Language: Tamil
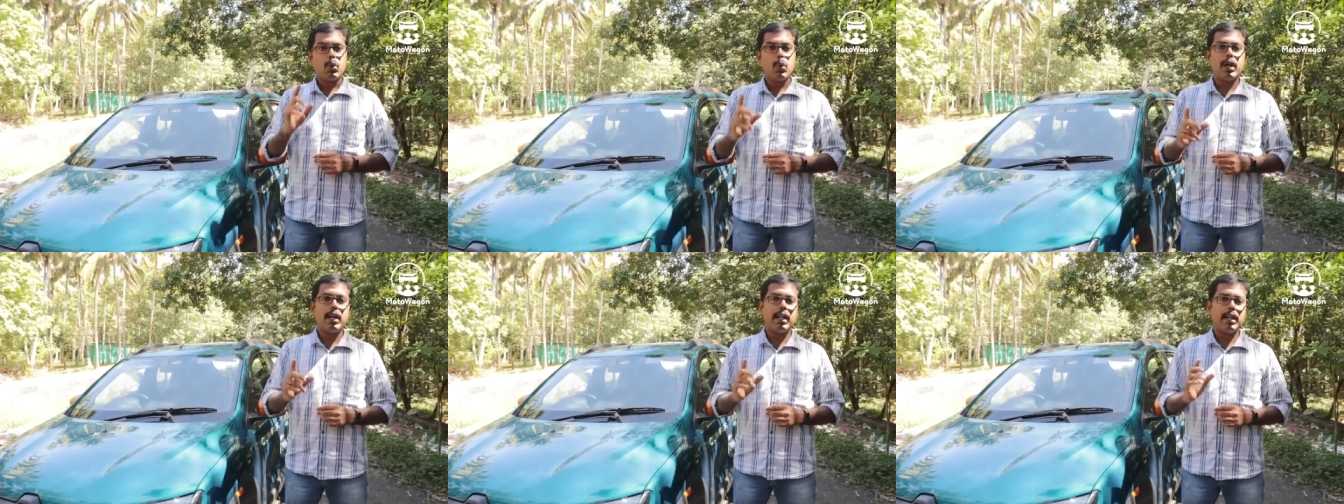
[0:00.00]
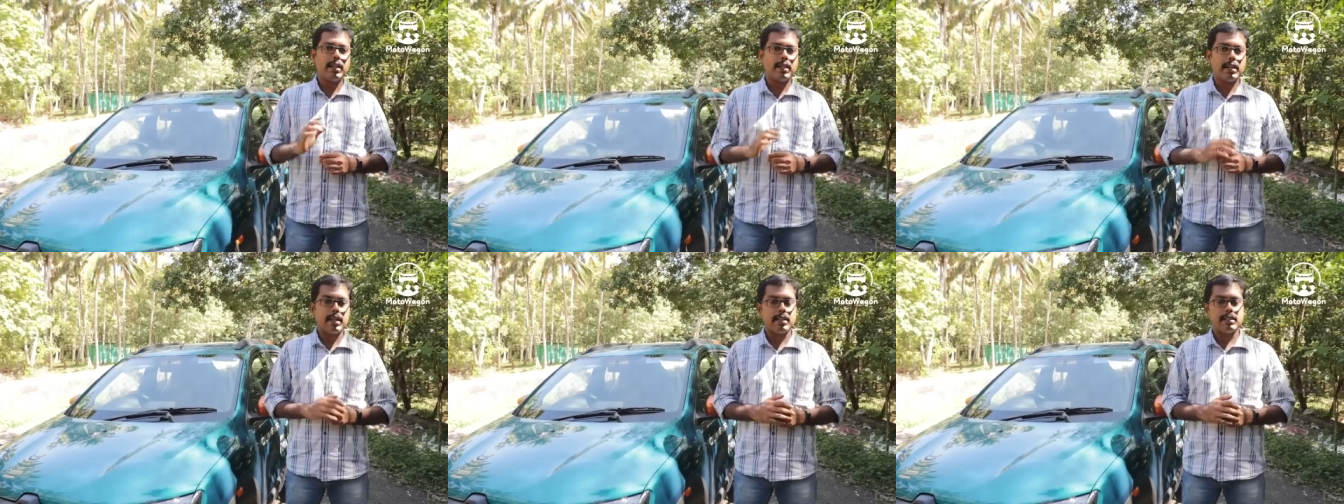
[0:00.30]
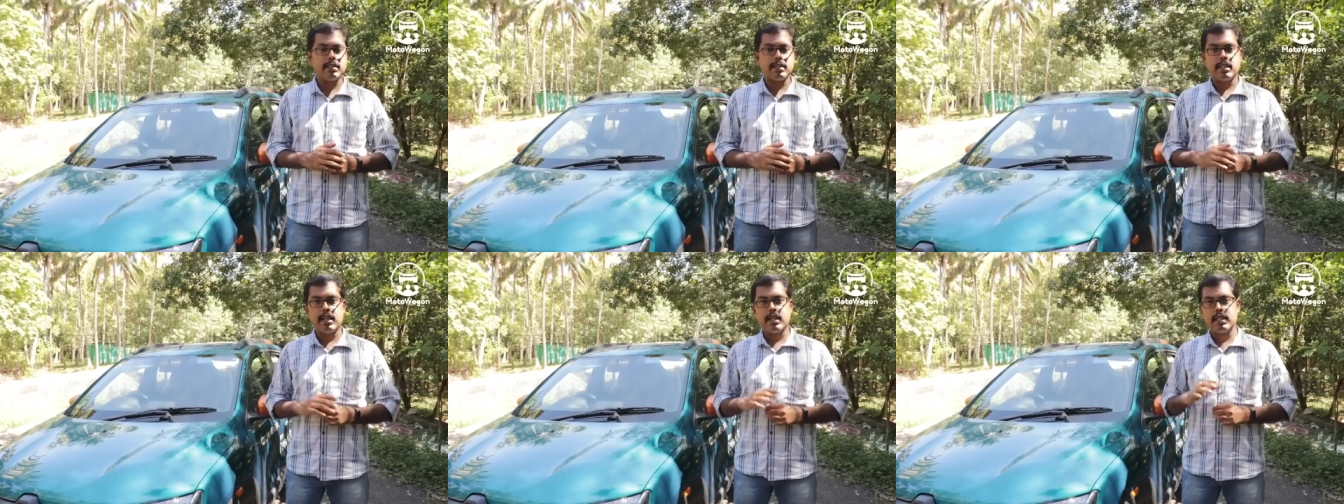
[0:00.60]
ஒன் லிட்டர்
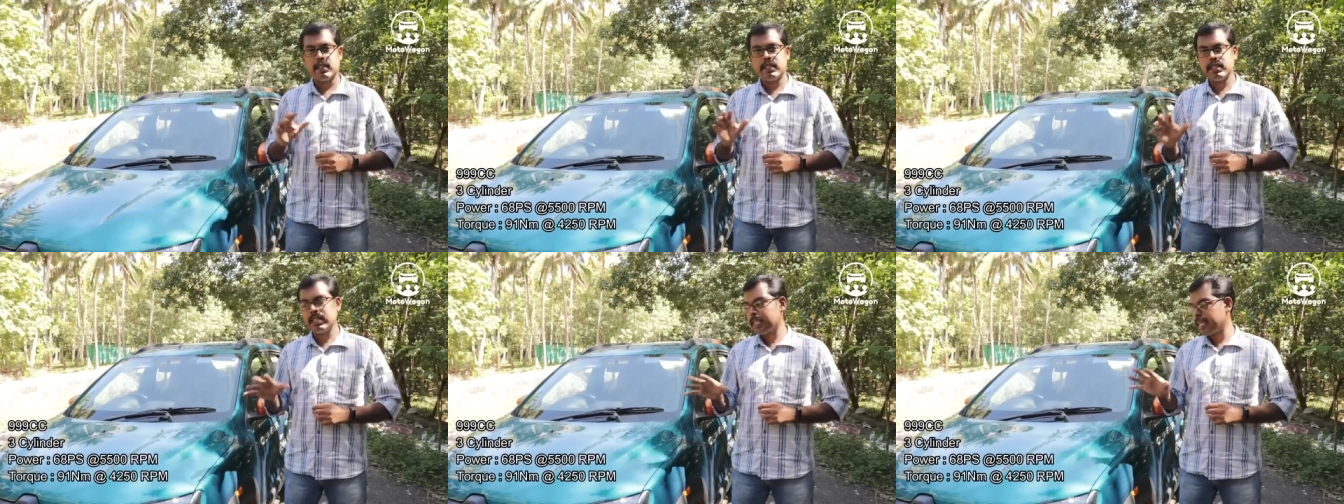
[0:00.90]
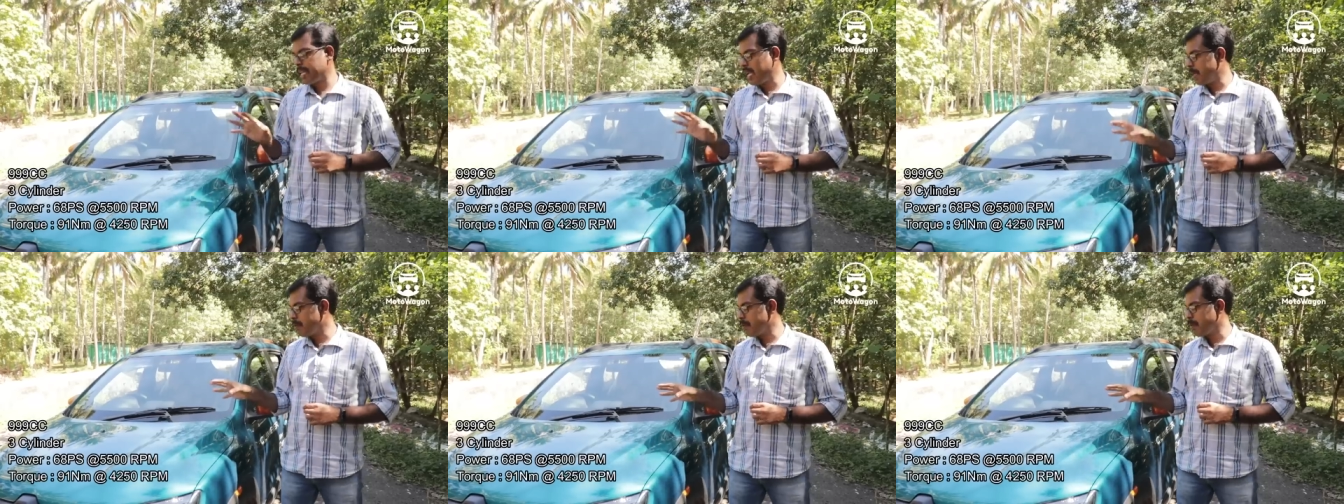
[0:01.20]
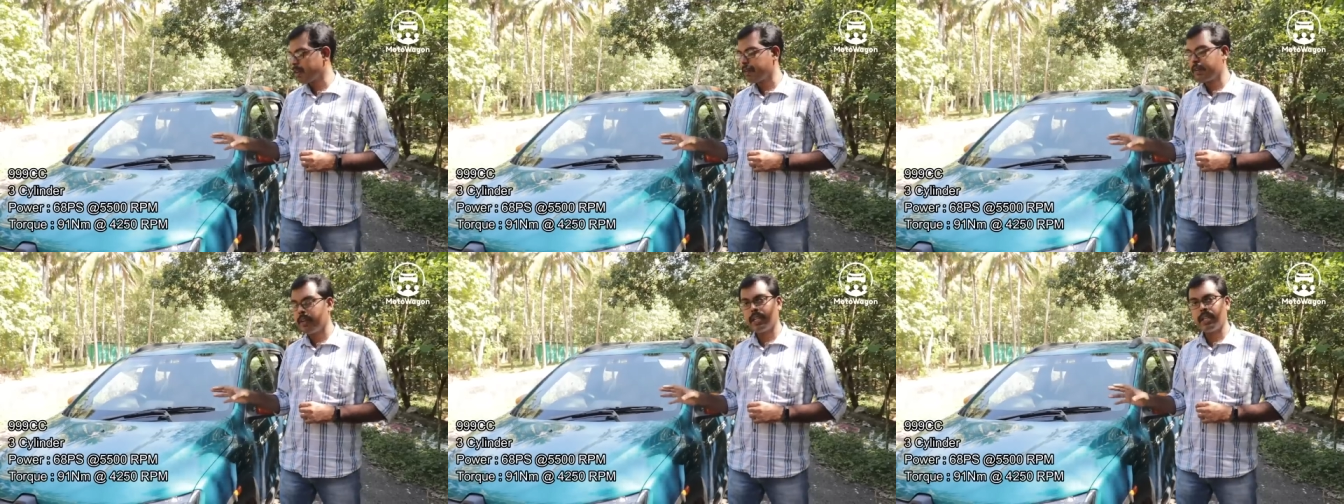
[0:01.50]
இன்ஜின் அதாவது இது
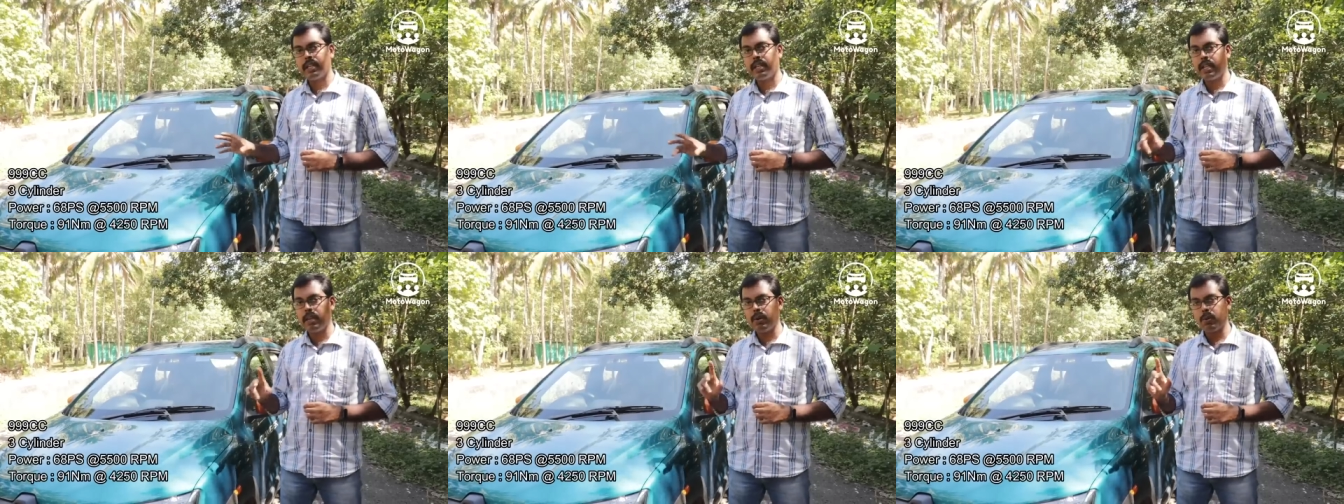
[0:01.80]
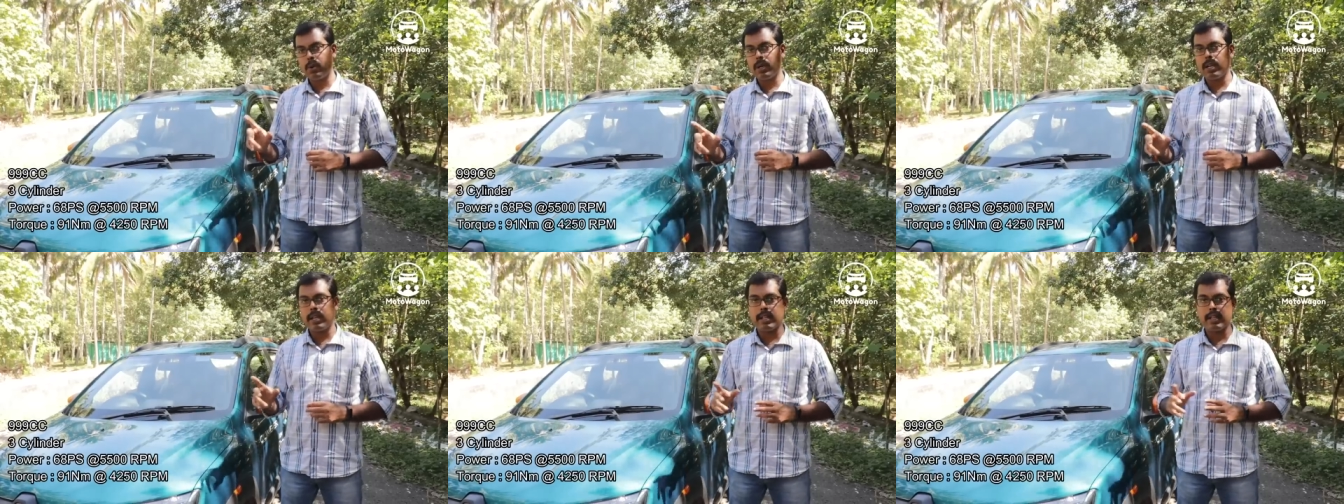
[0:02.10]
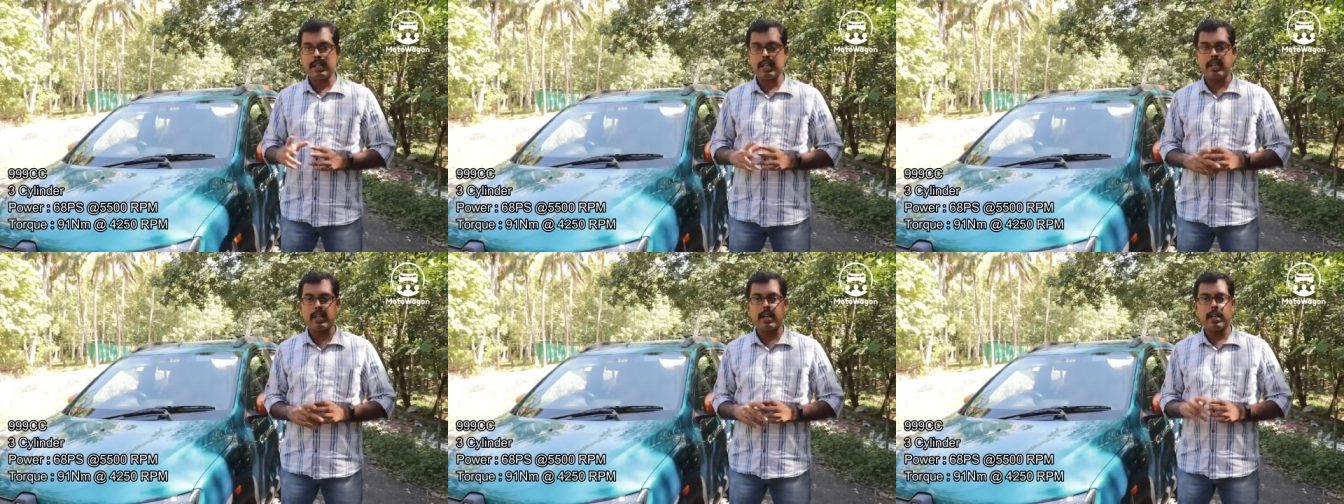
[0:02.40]
கிளைம்பர் வேரியண்ட்டில் ஒன்
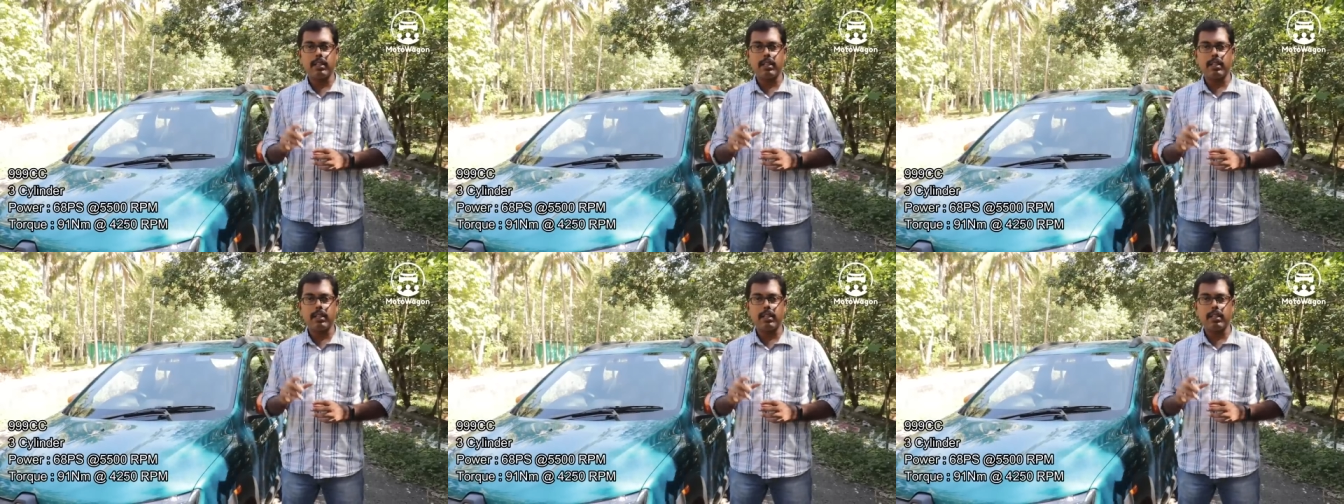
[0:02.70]
லிட்டர்